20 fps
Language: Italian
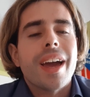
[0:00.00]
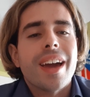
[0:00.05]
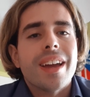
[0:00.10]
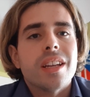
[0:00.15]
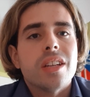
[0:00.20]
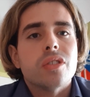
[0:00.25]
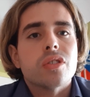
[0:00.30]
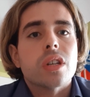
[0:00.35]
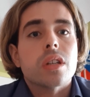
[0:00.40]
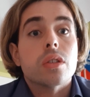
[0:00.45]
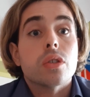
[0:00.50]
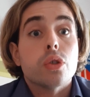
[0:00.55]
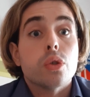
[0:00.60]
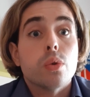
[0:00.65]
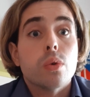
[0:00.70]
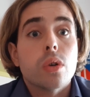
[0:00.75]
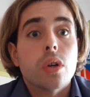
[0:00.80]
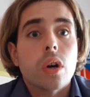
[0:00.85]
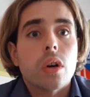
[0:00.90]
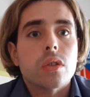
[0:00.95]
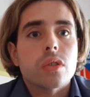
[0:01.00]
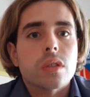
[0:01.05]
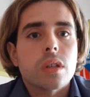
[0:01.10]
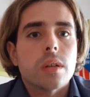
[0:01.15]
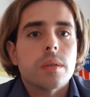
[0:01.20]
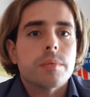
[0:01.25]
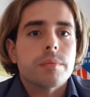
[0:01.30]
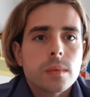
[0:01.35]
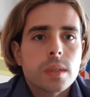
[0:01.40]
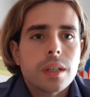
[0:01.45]
è Richard Shurkowski.
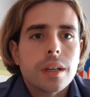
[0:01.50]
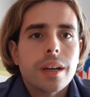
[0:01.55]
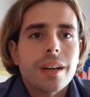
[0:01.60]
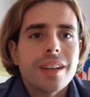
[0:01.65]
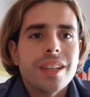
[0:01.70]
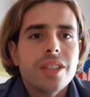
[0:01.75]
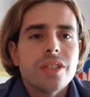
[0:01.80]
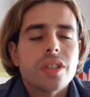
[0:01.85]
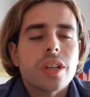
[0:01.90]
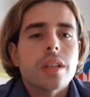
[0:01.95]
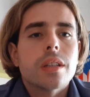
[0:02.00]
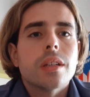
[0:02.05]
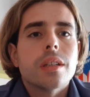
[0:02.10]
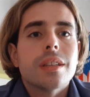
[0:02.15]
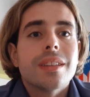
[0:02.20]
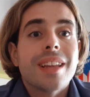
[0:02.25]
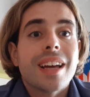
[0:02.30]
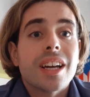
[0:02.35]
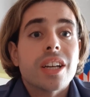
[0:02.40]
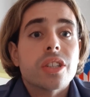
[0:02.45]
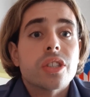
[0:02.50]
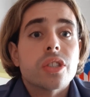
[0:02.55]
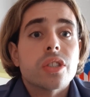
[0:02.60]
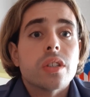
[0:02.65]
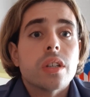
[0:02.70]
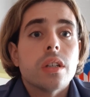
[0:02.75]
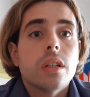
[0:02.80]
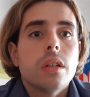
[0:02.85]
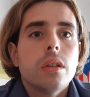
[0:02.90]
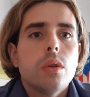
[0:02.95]
Richard
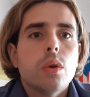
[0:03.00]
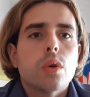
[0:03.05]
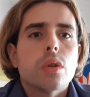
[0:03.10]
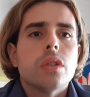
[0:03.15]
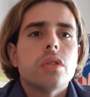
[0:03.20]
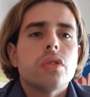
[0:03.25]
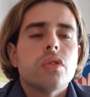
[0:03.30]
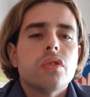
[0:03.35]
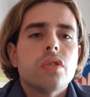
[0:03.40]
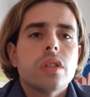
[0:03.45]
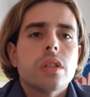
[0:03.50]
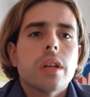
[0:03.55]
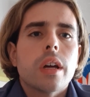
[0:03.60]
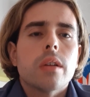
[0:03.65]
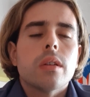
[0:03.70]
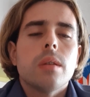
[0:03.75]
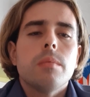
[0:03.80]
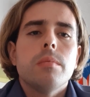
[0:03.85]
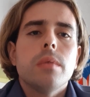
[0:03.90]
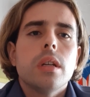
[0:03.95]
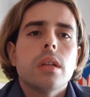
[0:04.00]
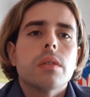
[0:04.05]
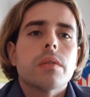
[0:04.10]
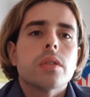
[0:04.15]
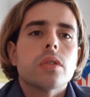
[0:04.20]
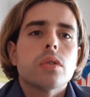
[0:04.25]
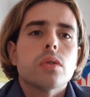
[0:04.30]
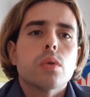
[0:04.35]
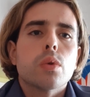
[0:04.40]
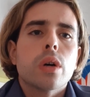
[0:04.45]
nasce il 12 gennaio del
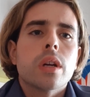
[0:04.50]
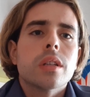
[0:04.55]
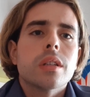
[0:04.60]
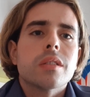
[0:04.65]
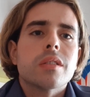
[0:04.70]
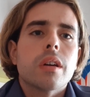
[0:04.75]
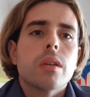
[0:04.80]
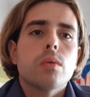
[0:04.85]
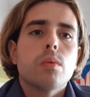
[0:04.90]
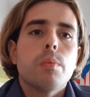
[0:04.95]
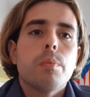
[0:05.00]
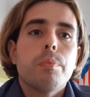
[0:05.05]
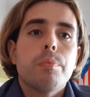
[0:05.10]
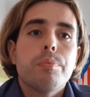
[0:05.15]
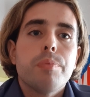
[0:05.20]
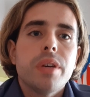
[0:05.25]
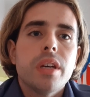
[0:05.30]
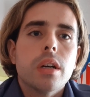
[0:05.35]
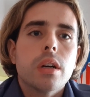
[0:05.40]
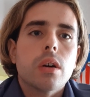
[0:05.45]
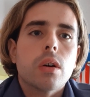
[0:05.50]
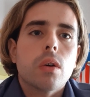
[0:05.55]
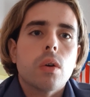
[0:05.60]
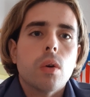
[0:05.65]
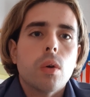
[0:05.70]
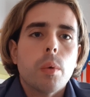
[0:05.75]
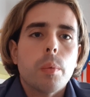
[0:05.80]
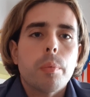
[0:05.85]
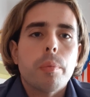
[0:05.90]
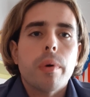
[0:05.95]
1946 in un
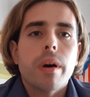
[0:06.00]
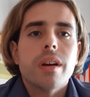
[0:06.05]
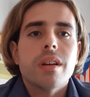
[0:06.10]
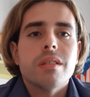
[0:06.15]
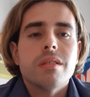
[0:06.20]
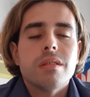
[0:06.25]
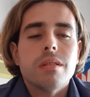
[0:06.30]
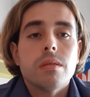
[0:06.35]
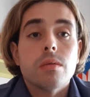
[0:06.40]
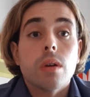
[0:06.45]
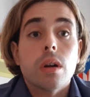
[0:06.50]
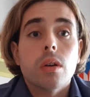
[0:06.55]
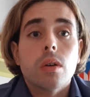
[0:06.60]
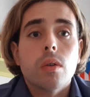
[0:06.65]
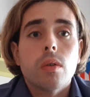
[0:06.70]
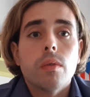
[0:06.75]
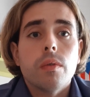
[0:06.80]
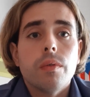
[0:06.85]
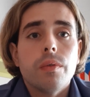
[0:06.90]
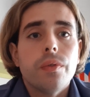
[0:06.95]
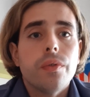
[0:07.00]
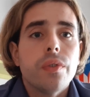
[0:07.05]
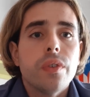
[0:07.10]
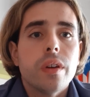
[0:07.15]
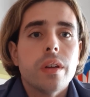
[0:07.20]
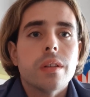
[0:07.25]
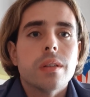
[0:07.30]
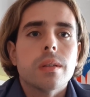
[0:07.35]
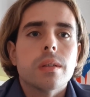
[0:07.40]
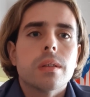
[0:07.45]
piccolo paesino al
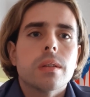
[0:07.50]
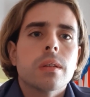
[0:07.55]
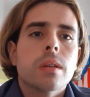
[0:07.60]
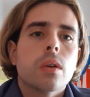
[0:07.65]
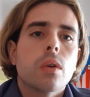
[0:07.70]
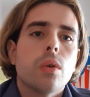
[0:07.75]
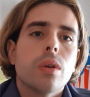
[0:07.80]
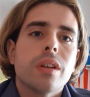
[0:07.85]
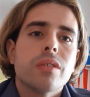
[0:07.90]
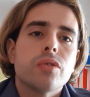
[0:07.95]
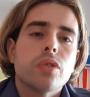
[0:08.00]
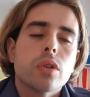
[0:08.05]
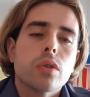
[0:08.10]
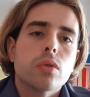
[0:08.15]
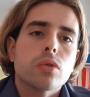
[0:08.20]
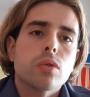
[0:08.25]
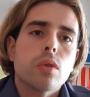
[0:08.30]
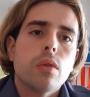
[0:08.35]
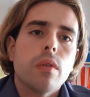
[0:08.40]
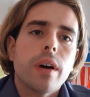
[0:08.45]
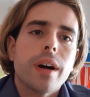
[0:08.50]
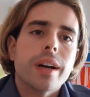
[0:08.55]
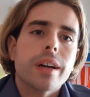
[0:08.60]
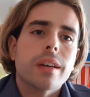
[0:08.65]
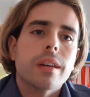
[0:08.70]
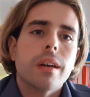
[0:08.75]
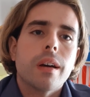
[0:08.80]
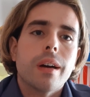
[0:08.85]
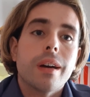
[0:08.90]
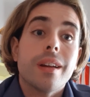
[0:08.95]
confine con la
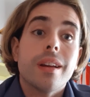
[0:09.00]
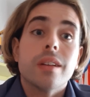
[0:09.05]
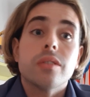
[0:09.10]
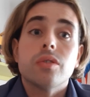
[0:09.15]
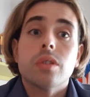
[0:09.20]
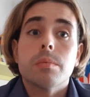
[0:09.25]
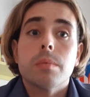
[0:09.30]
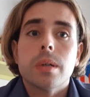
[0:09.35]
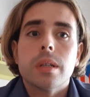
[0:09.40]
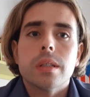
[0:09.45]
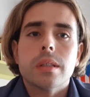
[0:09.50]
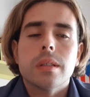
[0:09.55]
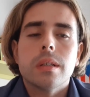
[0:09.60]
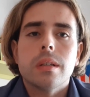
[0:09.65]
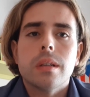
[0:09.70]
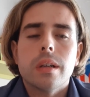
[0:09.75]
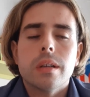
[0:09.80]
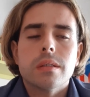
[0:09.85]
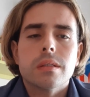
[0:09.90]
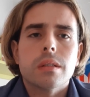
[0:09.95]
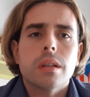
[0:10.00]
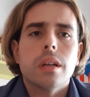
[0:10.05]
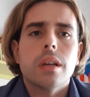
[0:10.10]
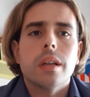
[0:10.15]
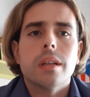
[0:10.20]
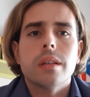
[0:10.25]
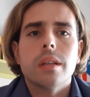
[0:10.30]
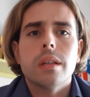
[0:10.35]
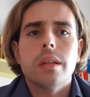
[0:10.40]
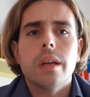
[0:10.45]
Cecoslovacchia e la Germania dell'Est,
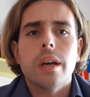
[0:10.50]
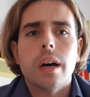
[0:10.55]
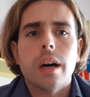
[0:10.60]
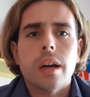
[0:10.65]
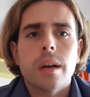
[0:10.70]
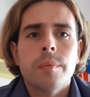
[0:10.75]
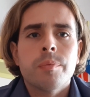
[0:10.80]
la DDR.